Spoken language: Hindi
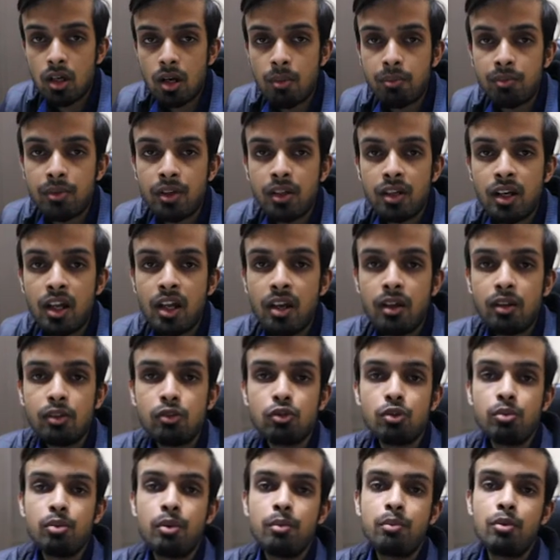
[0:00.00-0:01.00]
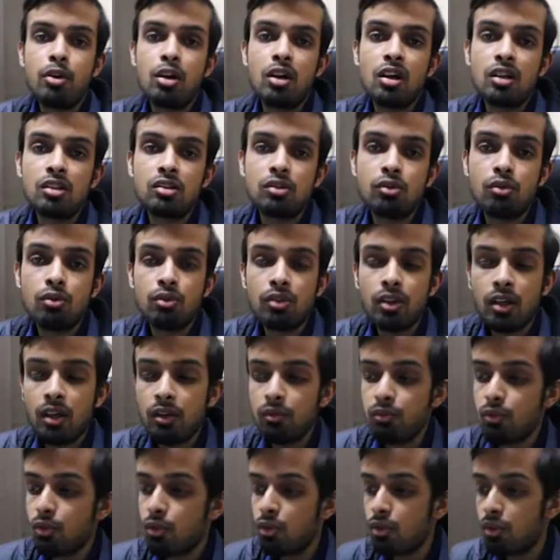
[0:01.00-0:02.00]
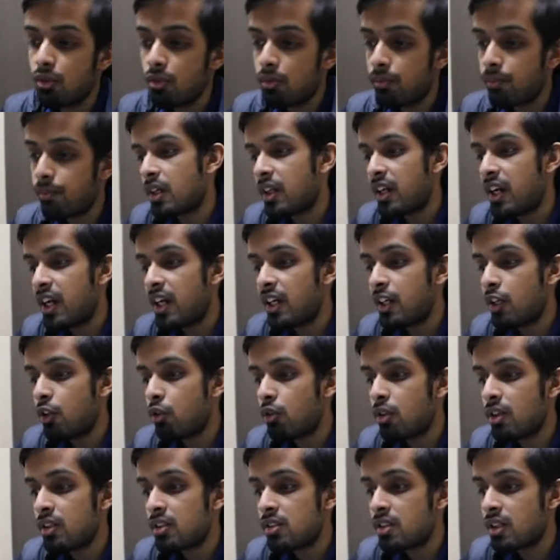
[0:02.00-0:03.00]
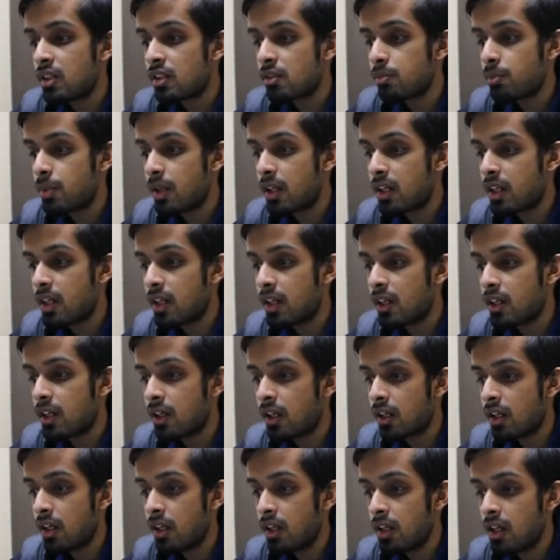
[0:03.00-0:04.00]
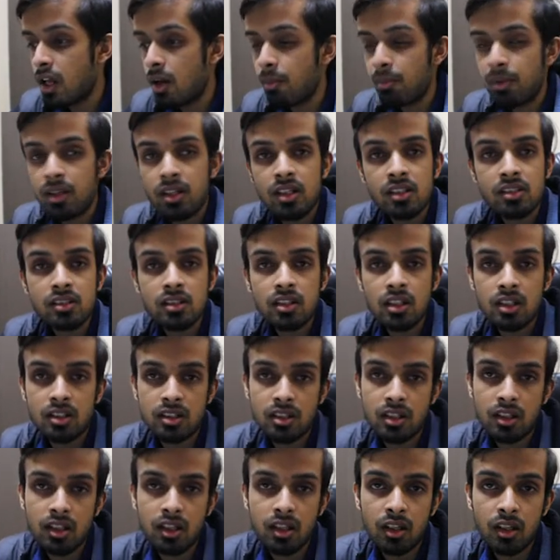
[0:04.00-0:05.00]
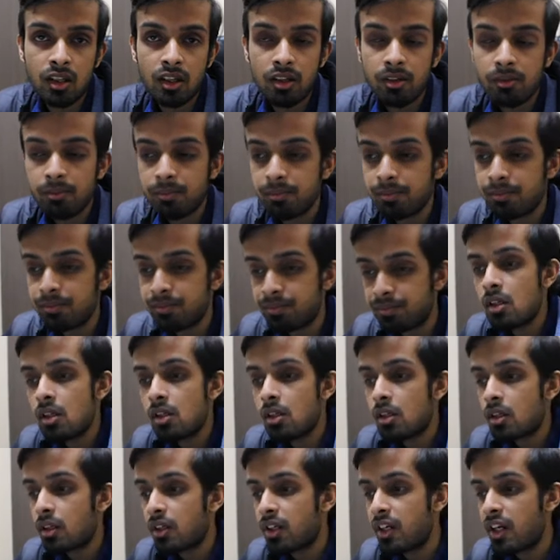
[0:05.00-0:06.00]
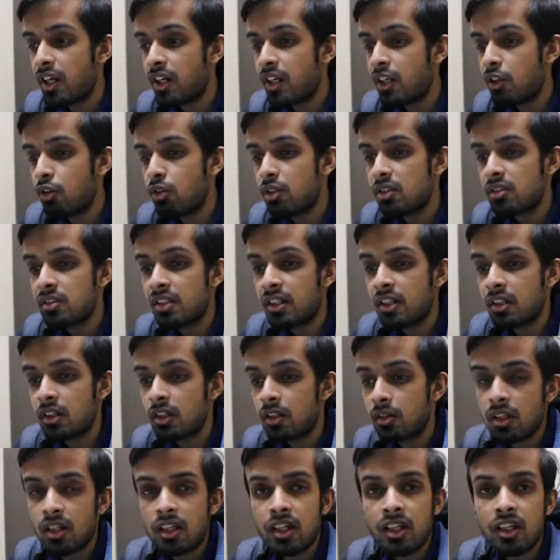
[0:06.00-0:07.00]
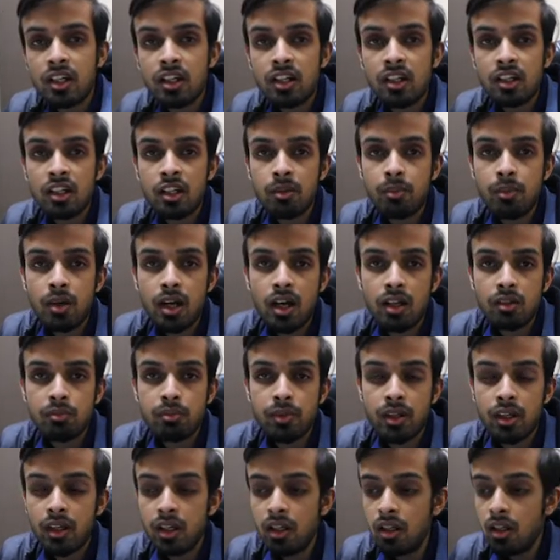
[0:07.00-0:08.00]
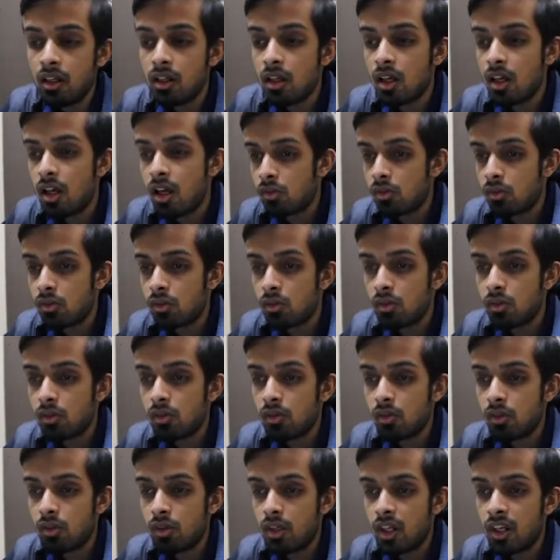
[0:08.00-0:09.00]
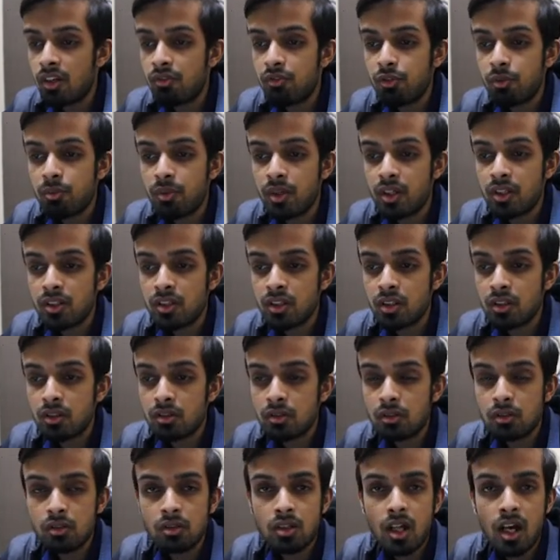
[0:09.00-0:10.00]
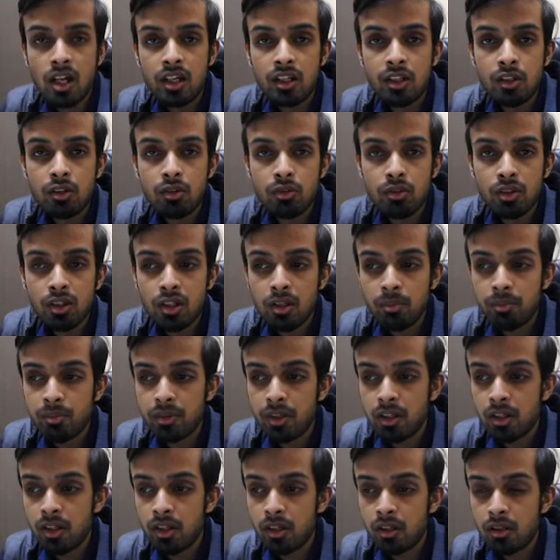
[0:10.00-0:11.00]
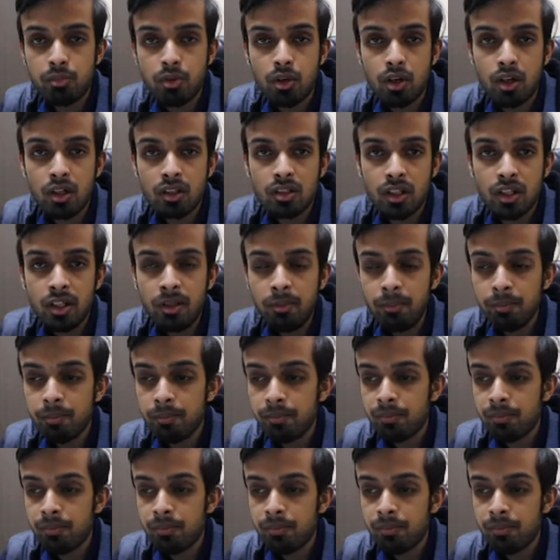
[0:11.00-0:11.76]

अपने नए जो भी प्रोडक्ट्स होंगे वो क्रिएट न्यू लिस्टिंग्स पे क्लिक करके यहाँ पे लिस्ट कर सकेंगे क्रिएट न्यू लिस्टिंग क्लिक करने के बाद में इंफॉर्मेशन डालनी होगी अपने प्रोडक्ट की